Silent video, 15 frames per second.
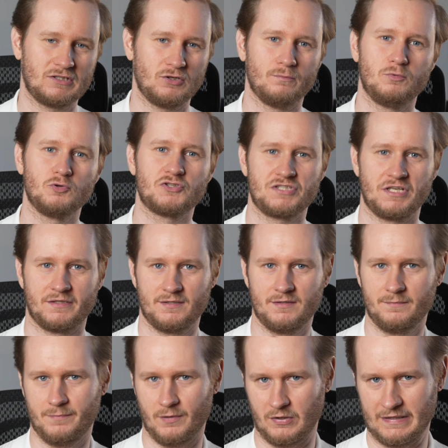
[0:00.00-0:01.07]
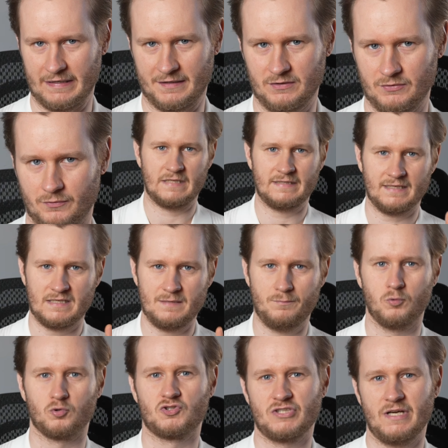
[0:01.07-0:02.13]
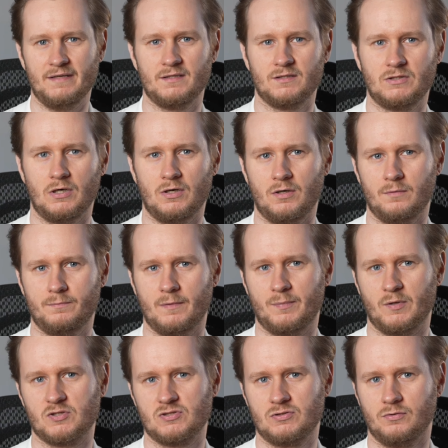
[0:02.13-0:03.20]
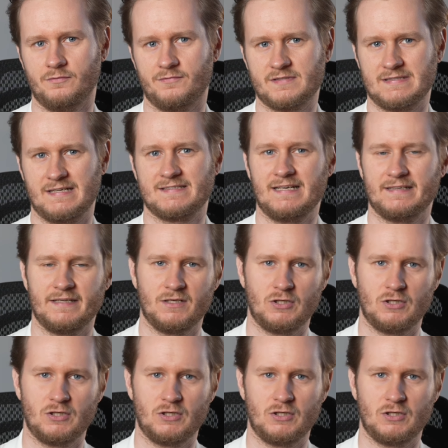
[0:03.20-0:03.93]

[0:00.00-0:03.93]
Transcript: to budżet projektu. I taki budżet to po prostu wskazanie